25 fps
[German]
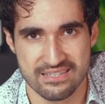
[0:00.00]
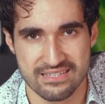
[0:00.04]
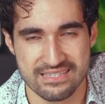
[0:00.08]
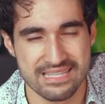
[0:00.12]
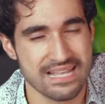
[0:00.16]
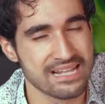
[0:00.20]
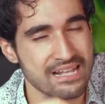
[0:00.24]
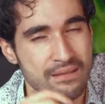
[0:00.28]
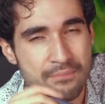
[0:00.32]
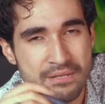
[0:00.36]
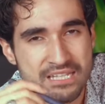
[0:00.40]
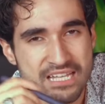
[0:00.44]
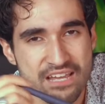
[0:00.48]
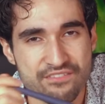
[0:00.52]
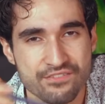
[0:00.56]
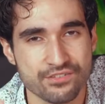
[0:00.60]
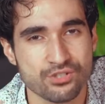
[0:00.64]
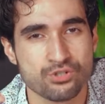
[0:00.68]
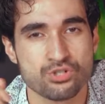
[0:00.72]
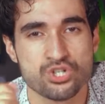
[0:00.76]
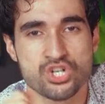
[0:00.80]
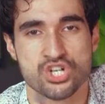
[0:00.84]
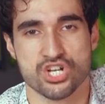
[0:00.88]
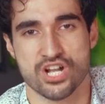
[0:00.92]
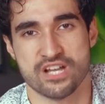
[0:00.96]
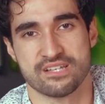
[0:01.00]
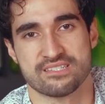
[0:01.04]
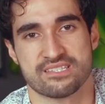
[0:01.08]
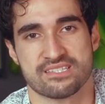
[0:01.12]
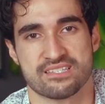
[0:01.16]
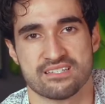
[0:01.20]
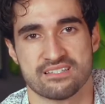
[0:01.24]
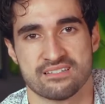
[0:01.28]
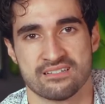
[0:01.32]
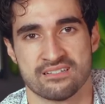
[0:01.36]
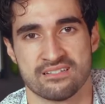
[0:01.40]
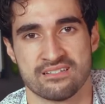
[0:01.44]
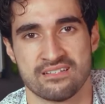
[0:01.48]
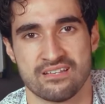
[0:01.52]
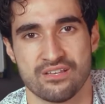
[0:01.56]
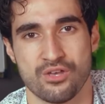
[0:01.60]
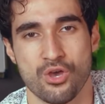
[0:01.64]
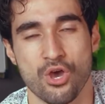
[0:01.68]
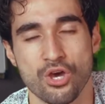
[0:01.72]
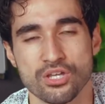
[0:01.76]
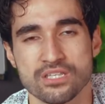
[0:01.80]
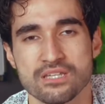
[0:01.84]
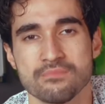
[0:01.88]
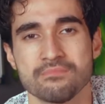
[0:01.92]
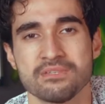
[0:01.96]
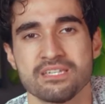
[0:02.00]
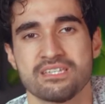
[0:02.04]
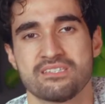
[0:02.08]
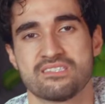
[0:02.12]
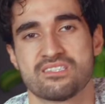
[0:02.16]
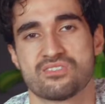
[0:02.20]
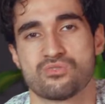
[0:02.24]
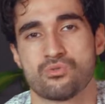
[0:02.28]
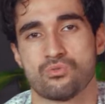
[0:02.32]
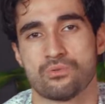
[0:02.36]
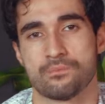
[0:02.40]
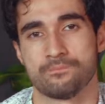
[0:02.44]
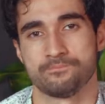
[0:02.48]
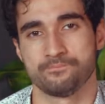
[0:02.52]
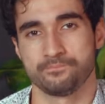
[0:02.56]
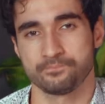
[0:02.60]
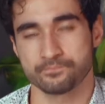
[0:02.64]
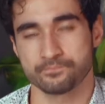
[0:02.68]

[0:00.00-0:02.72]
Der labert einfach nur Scheiße. Hör dem nicht zu.